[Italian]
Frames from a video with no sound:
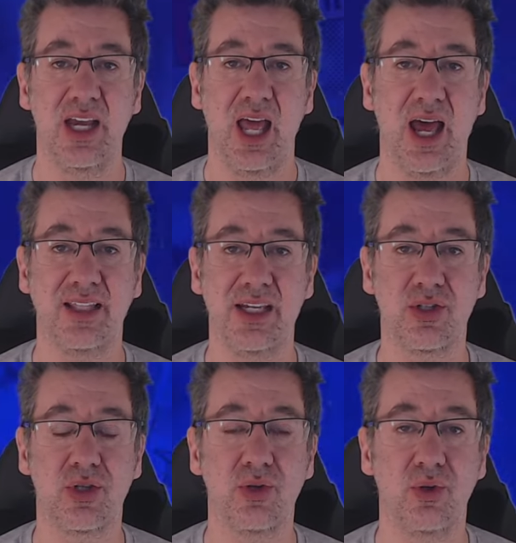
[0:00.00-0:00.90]

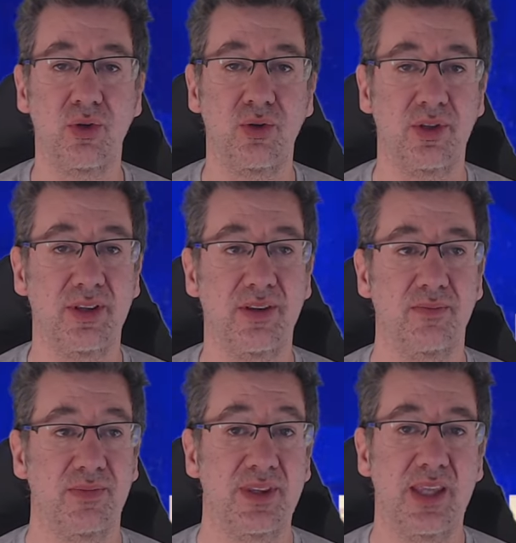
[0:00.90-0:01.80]
adesso
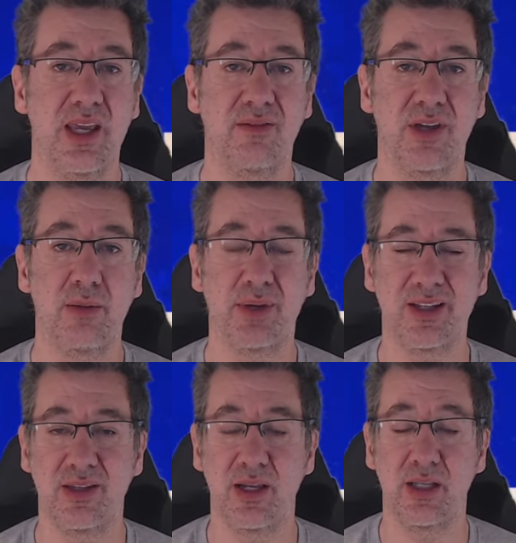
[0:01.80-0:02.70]
deve partire